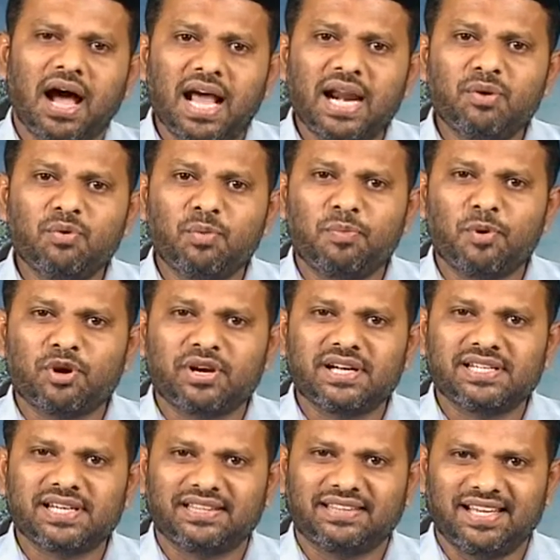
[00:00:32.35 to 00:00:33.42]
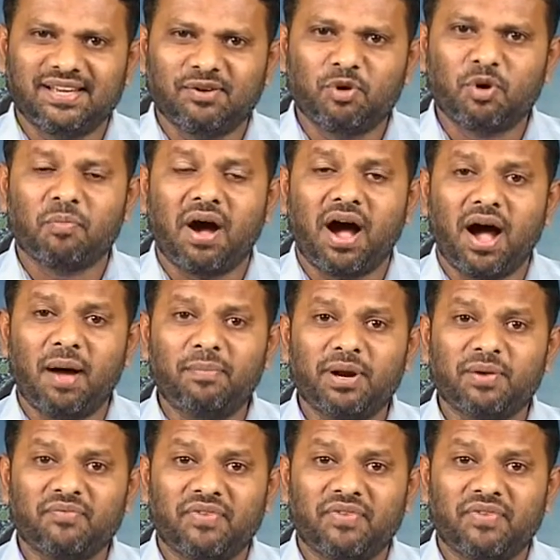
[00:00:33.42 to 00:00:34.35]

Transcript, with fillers: அறிவு பொக்கிஷத்தை ஒரு மாபெரும்